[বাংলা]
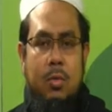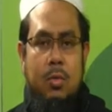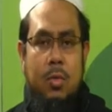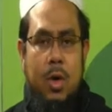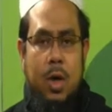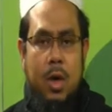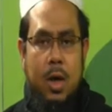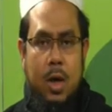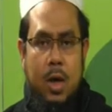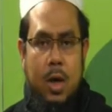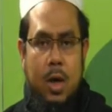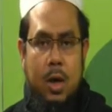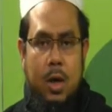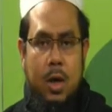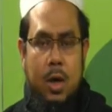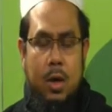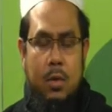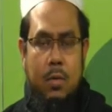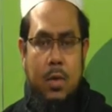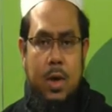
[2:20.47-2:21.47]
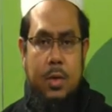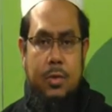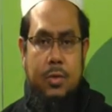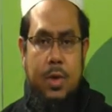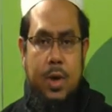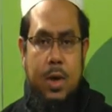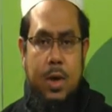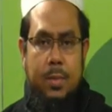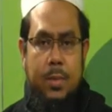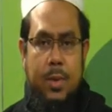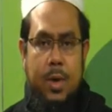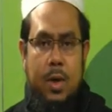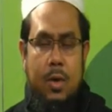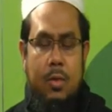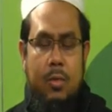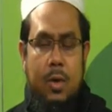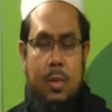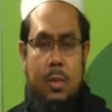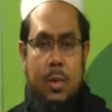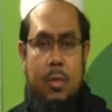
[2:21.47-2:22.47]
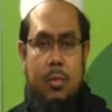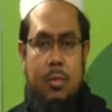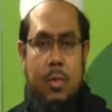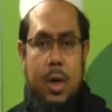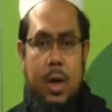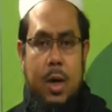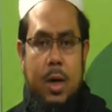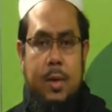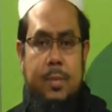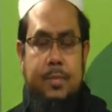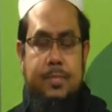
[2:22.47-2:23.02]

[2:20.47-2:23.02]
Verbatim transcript: ওয়ালা আলহি ওয়াসহাবিহি ওয়ামাওয়ালা